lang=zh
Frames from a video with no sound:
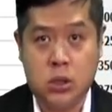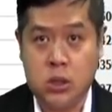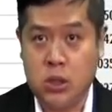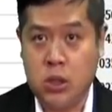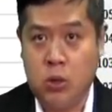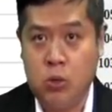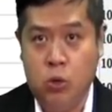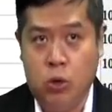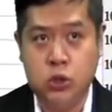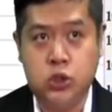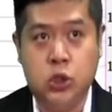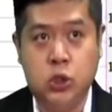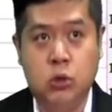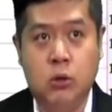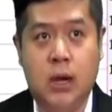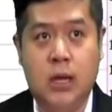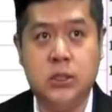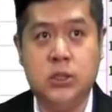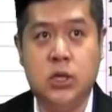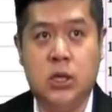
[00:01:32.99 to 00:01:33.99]
的过去的
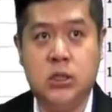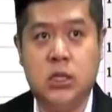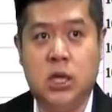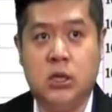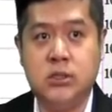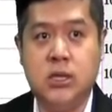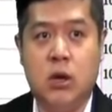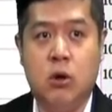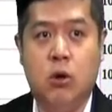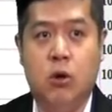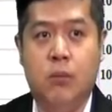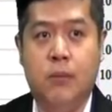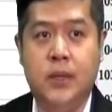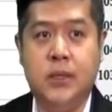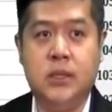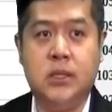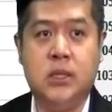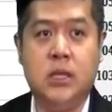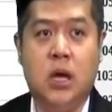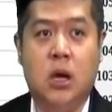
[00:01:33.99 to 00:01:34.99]
话，就要挑战我
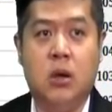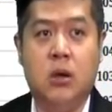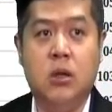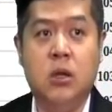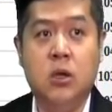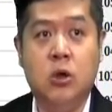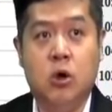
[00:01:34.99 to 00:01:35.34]
们的